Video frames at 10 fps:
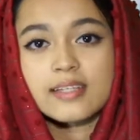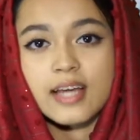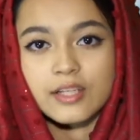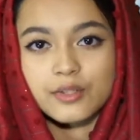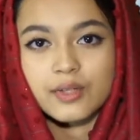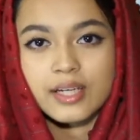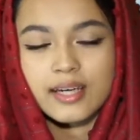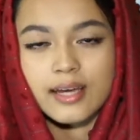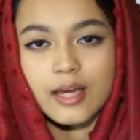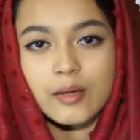
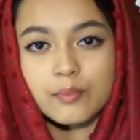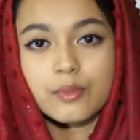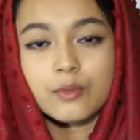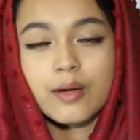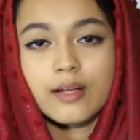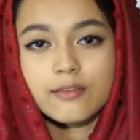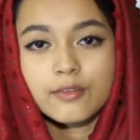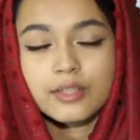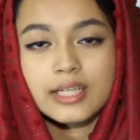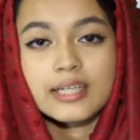শাশুড়িকে মোবাইল
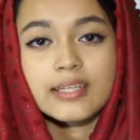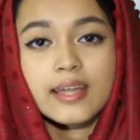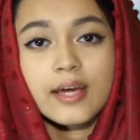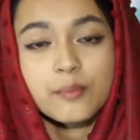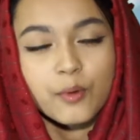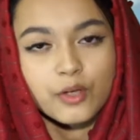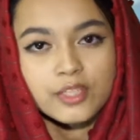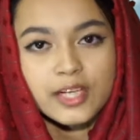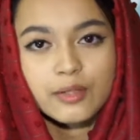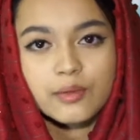ফোন কিনে দেওয়ার পর
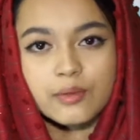যেন